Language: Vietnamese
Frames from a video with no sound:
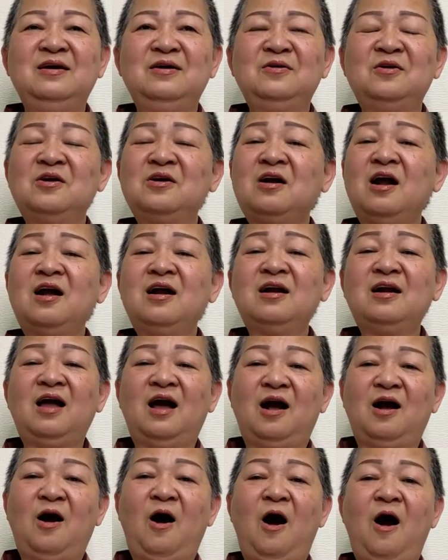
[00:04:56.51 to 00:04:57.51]
nó rất
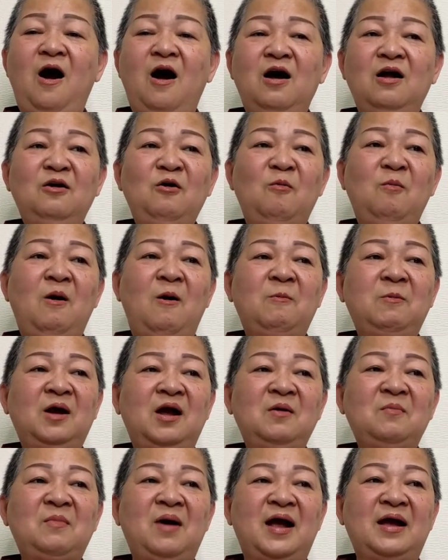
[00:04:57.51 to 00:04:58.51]
là khó đúng không
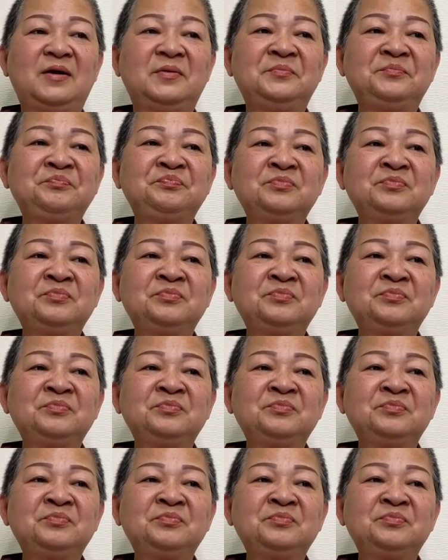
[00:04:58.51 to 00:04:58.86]
các bạn